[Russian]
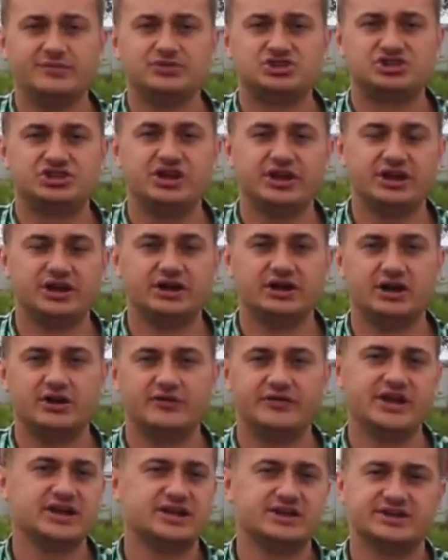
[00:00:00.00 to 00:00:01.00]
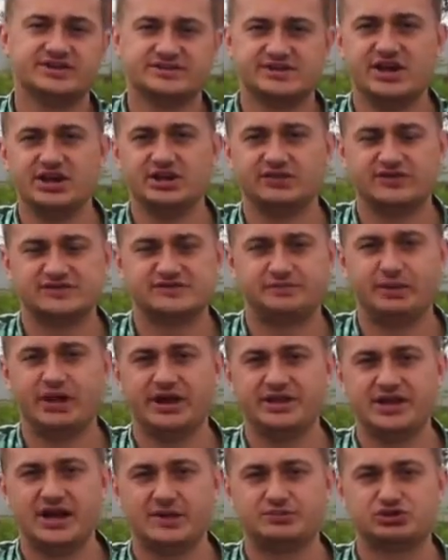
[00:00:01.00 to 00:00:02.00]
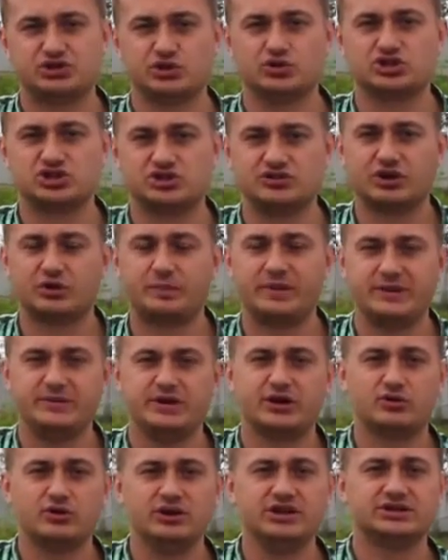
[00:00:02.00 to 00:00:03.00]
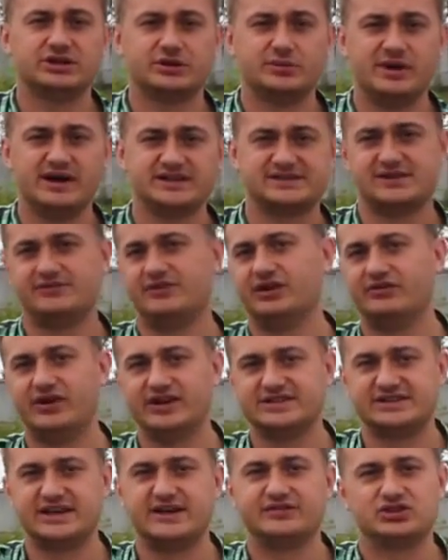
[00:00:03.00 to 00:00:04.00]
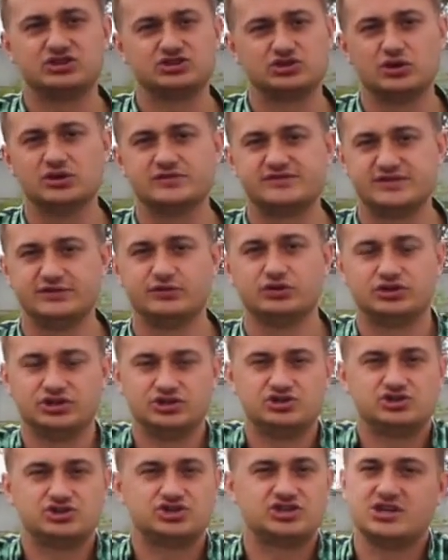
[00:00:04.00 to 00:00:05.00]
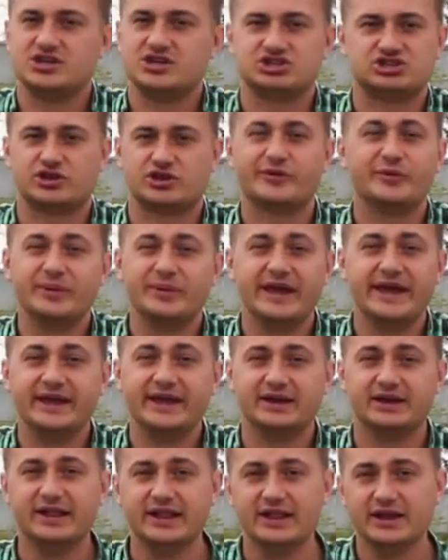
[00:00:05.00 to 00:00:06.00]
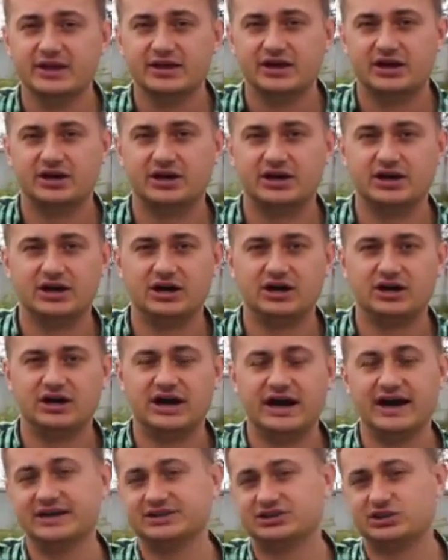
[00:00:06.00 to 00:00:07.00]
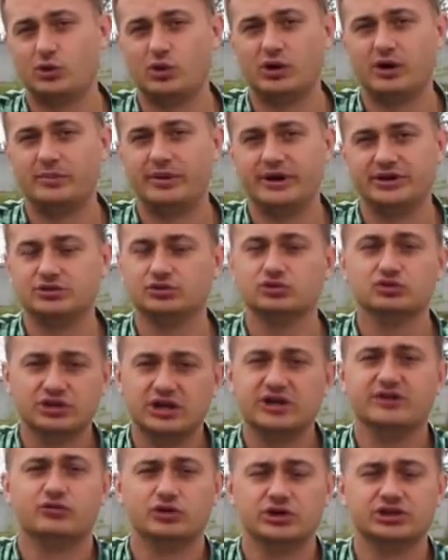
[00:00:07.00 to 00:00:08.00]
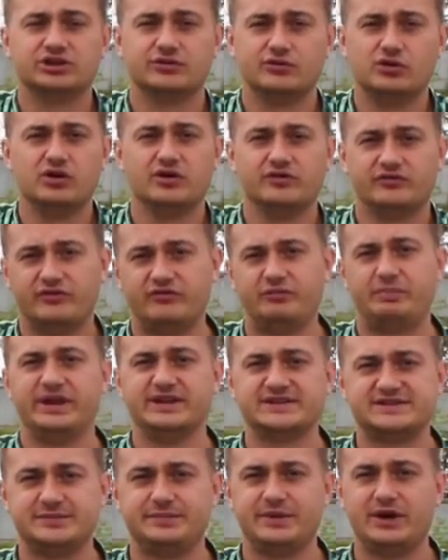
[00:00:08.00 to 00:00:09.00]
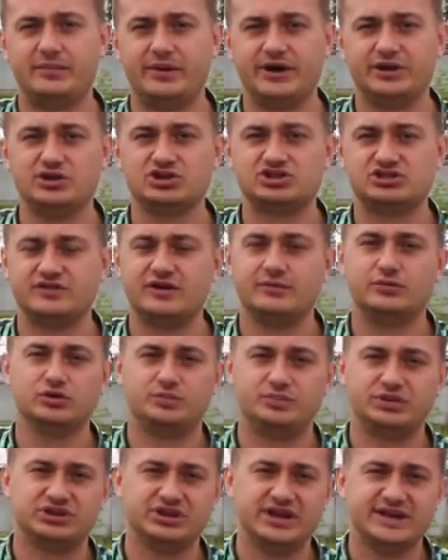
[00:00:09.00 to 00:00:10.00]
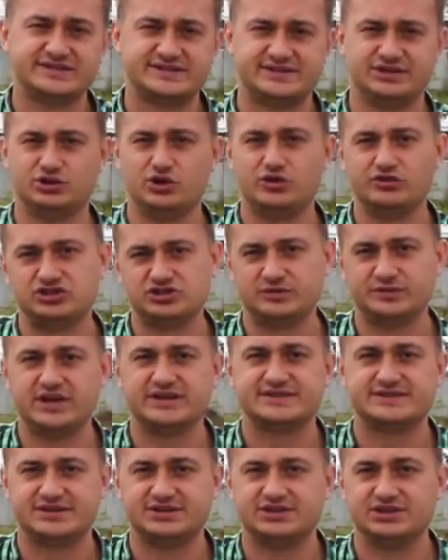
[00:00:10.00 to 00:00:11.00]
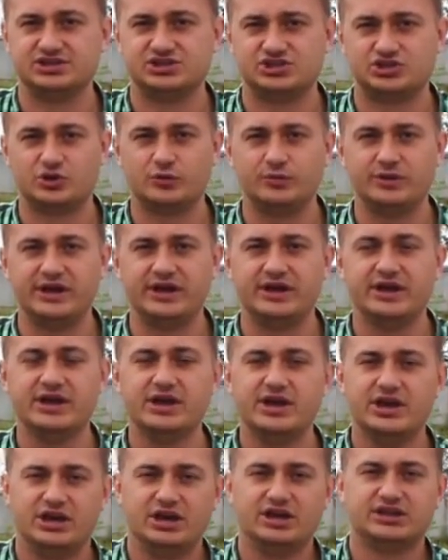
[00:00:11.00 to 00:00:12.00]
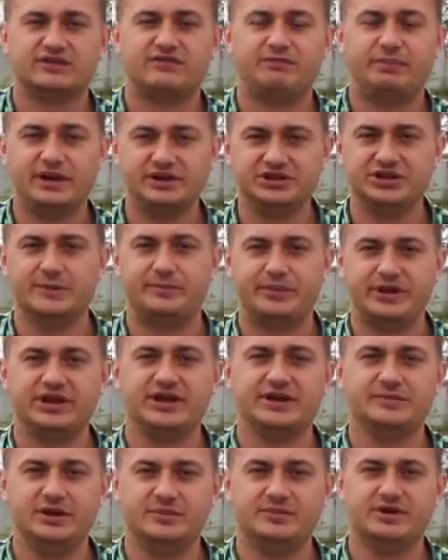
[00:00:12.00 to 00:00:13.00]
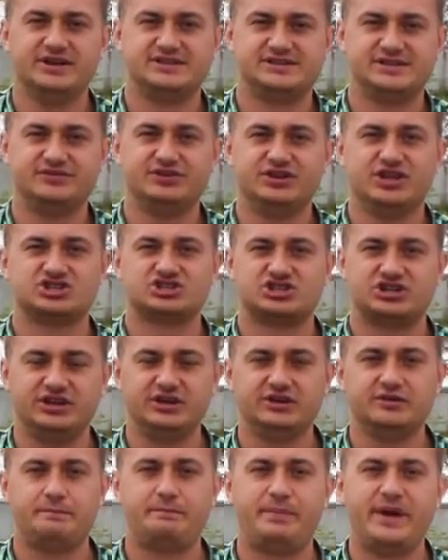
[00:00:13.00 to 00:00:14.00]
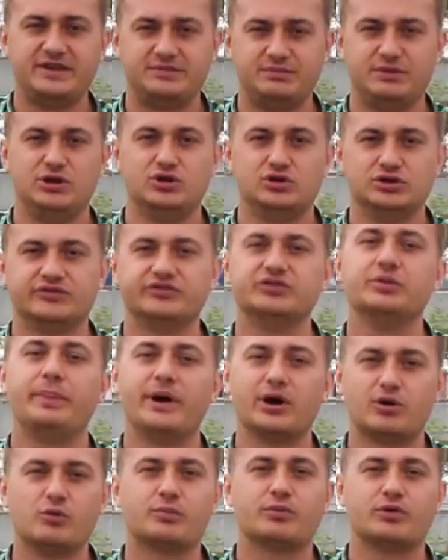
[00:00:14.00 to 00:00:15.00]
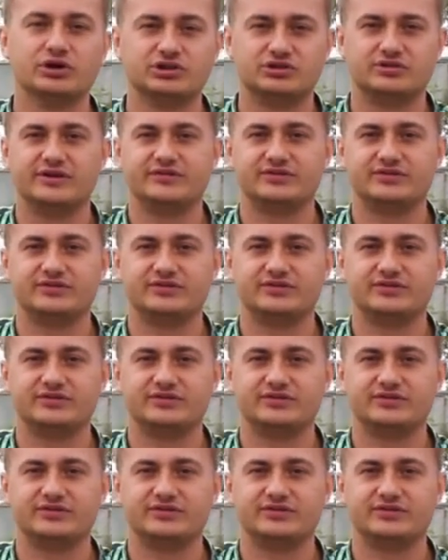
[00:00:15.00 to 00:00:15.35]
4 э, вряд ли разорит вас в плане обслуживания. К примеру, литр масла в адвансавто стоит всего 1400 рублей, э, а ТО, обойдет, ну, нулевое ТО, в принципе, обойдется вам от 15 до 18 тысяч рублей. Это вполне приемлемо, если вы нашли 5 миллионов на покупку этого